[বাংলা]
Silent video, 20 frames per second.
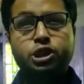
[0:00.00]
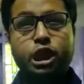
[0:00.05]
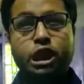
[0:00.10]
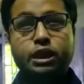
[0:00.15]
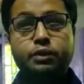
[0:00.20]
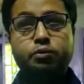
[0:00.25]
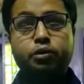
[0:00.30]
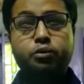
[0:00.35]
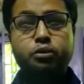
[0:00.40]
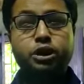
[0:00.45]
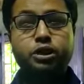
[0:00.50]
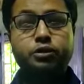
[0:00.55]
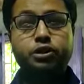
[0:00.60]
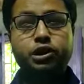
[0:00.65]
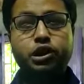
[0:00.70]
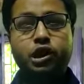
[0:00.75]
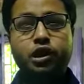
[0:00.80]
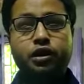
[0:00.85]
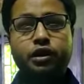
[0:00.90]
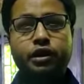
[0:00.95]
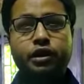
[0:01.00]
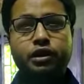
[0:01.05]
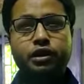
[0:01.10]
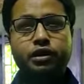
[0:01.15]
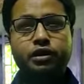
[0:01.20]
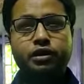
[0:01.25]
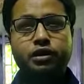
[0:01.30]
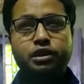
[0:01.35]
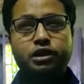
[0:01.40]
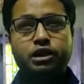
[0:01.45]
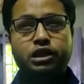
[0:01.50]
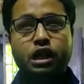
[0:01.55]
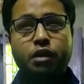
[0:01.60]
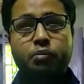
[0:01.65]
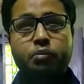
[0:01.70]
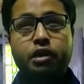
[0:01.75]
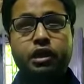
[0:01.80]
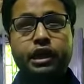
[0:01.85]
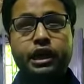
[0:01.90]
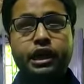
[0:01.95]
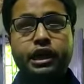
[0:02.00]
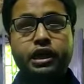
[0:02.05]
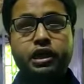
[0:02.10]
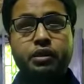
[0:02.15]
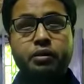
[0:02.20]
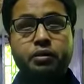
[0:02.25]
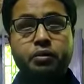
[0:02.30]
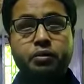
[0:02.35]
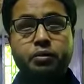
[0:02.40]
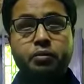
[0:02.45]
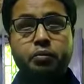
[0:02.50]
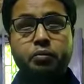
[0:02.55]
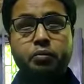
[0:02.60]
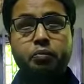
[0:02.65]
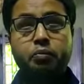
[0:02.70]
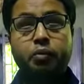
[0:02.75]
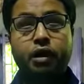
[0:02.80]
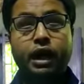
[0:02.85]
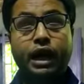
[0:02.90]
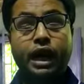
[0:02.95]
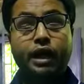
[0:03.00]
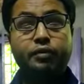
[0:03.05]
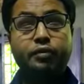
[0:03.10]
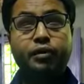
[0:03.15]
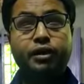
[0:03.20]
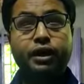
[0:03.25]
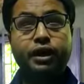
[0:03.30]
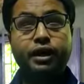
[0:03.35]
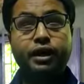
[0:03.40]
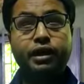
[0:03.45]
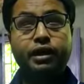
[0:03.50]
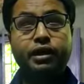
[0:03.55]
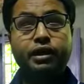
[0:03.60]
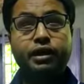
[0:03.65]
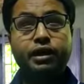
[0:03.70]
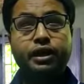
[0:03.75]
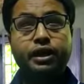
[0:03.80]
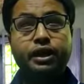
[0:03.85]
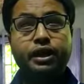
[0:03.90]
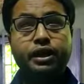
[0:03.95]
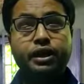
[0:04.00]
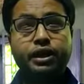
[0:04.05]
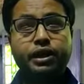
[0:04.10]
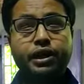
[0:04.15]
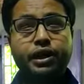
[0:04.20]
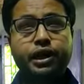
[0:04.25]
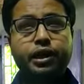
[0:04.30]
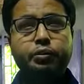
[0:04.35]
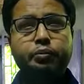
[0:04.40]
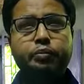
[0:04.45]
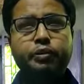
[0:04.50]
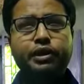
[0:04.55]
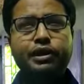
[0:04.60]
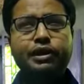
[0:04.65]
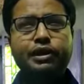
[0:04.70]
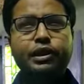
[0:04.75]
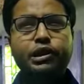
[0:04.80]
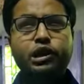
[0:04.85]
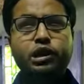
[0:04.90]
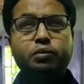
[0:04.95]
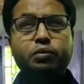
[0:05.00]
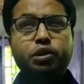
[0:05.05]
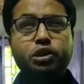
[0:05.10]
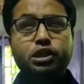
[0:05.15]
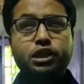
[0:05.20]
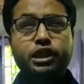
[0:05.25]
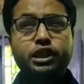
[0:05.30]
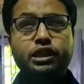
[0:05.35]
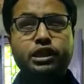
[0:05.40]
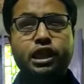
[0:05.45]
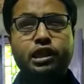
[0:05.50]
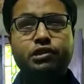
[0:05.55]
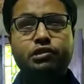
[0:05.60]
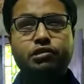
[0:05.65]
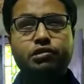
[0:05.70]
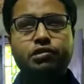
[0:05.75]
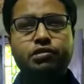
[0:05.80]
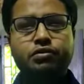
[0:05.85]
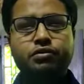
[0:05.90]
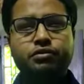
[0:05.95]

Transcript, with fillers: যাদবপুর বিশ্ববিদ্যালয়ে সাম্মানিক বাংলা বিভাগে এমফিল দ্বিতীয় বর্ষের ছাত্র